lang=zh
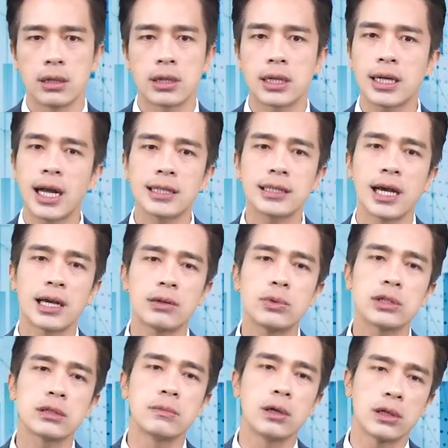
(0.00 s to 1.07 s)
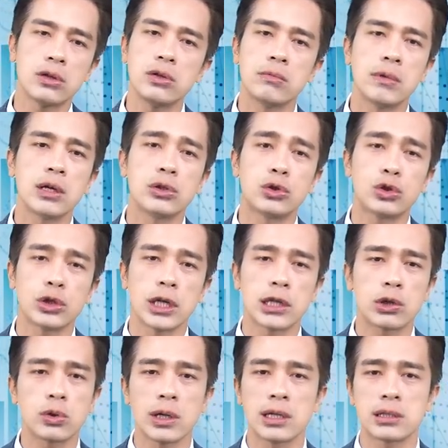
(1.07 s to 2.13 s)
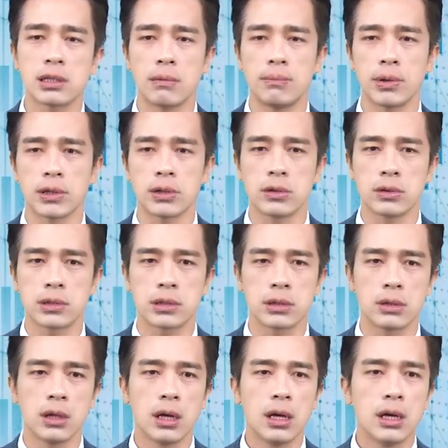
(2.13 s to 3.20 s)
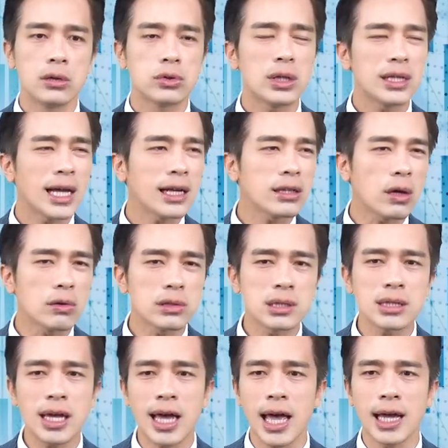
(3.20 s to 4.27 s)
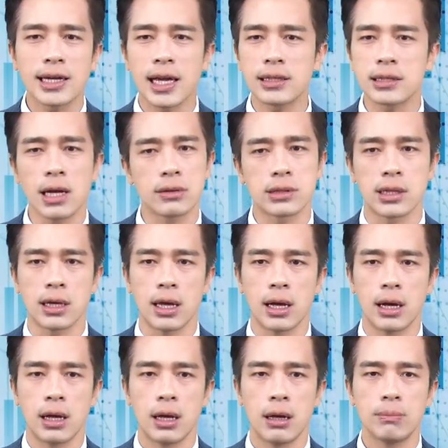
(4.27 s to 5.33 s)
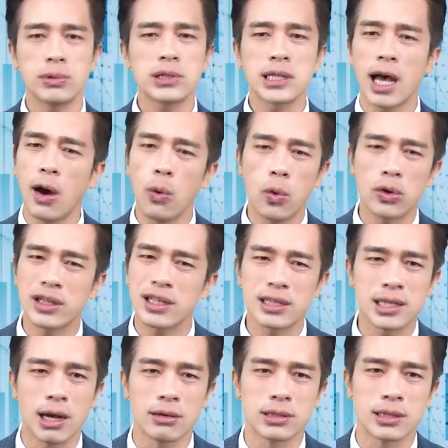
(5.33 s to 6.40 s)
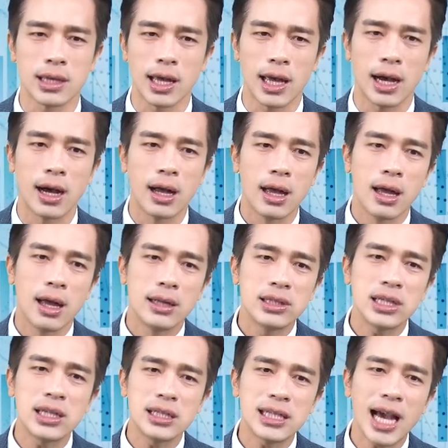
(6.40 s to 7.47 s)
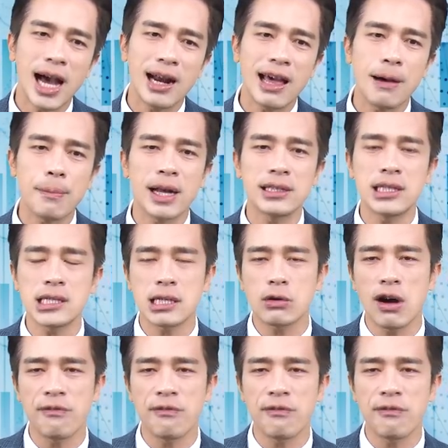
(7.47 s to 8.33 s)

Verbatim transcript: 看一下为什么？因为我们有绝对成本优势。所以你要投资 AI，你要找谁啊？不找我，你找谁啊？计价两百七十块